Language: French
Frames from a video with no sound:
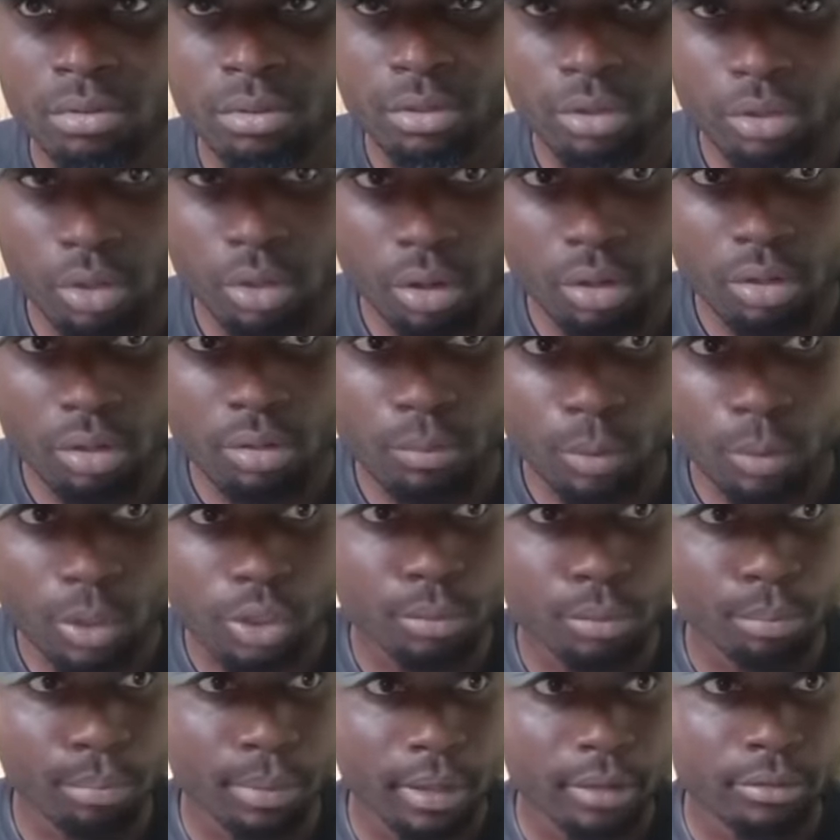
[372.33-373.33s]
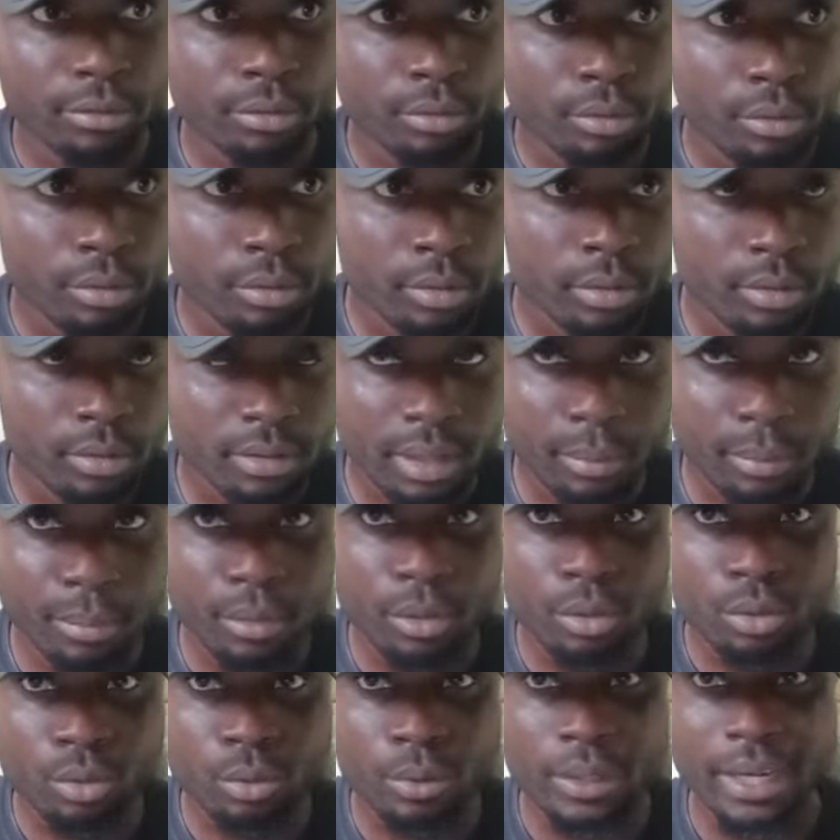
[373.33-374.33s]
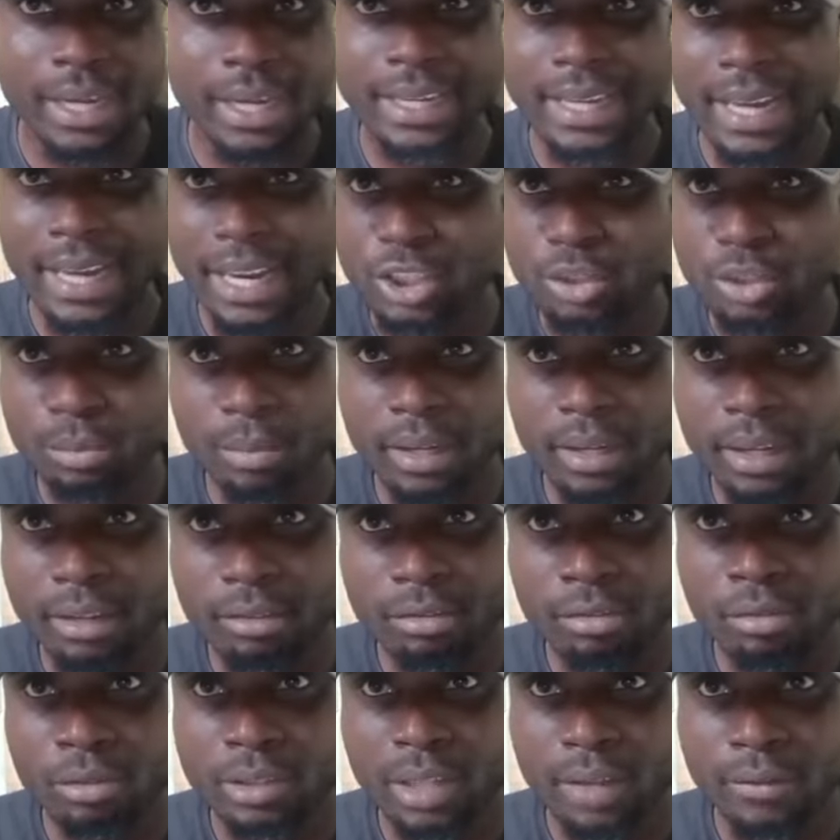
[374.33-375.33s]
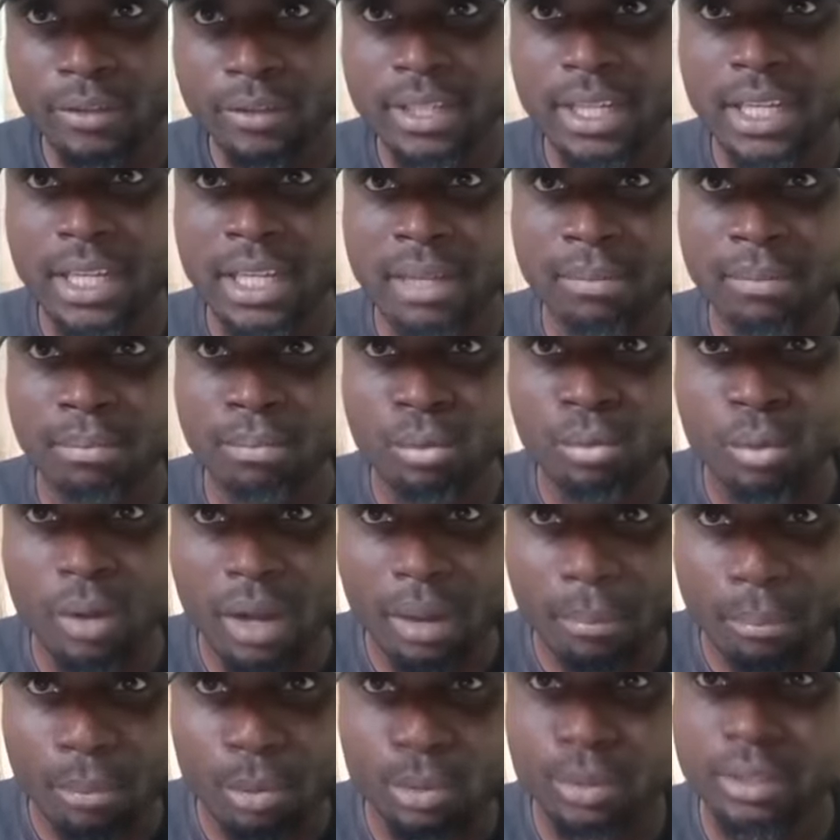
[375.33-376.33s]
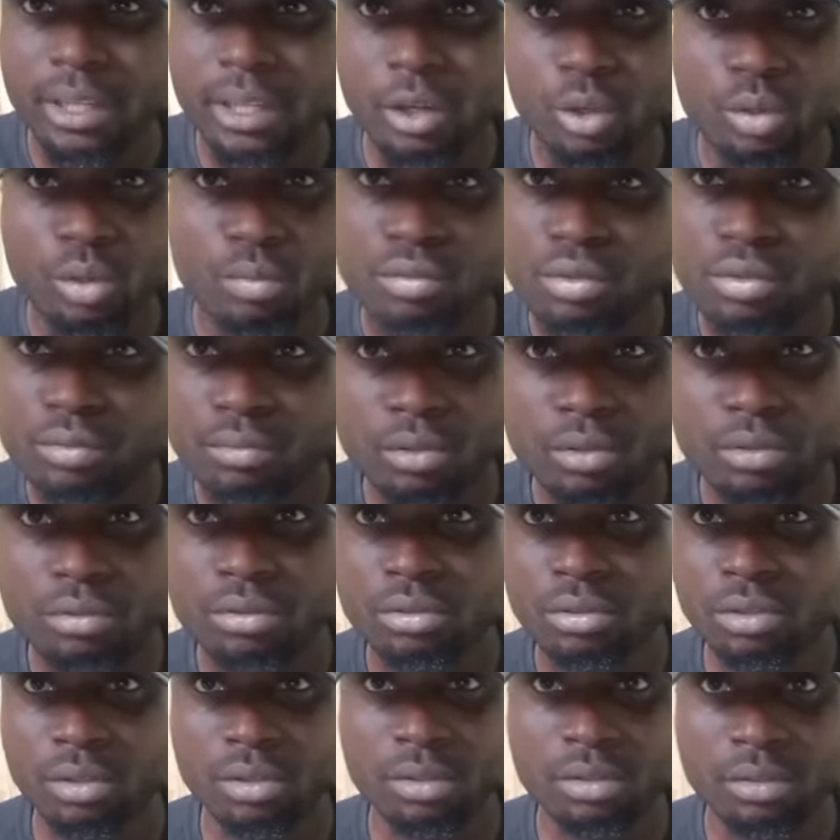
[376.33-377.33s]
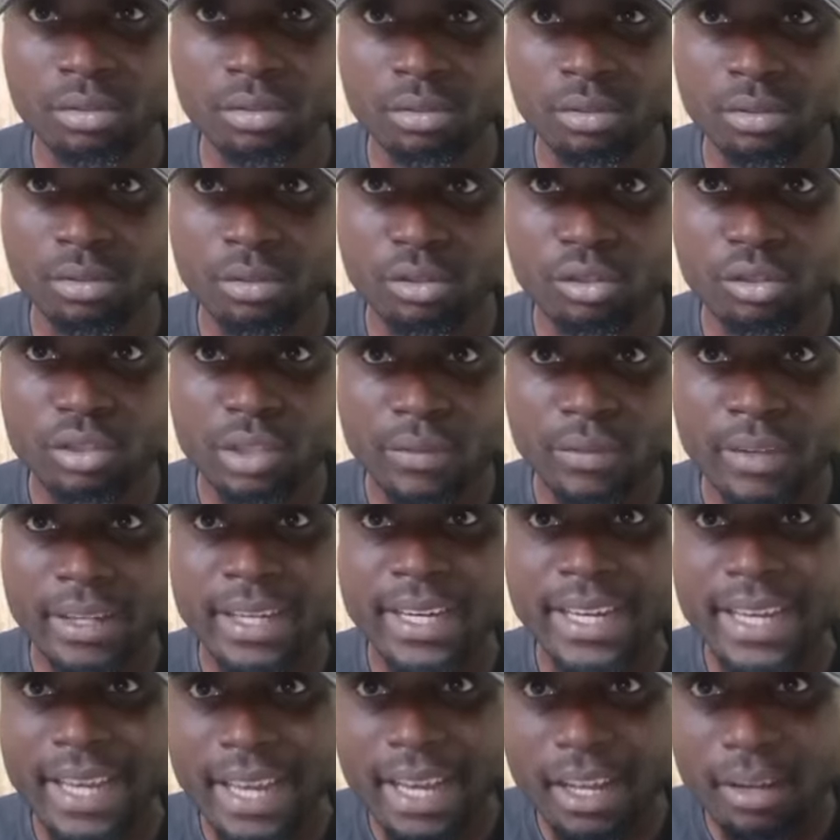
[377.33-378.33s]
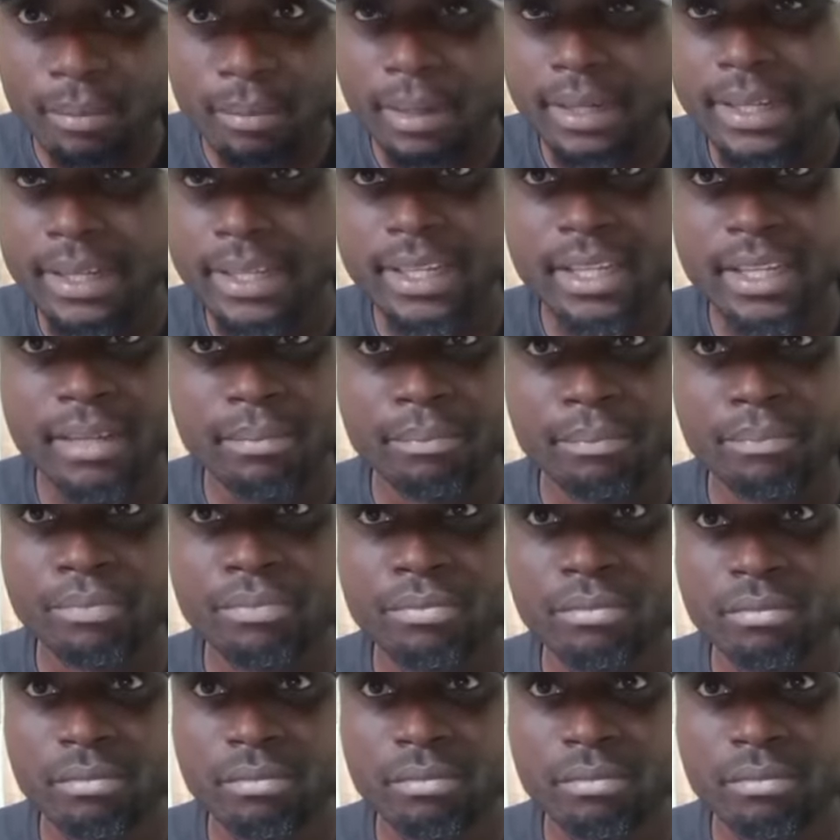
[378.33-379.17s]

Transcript: Donc, moi, je pense que Samuel Eto'o, il a largement arrivé On avait une équipe pour remporter la Coupe du Monde on avait clairement l'équipe.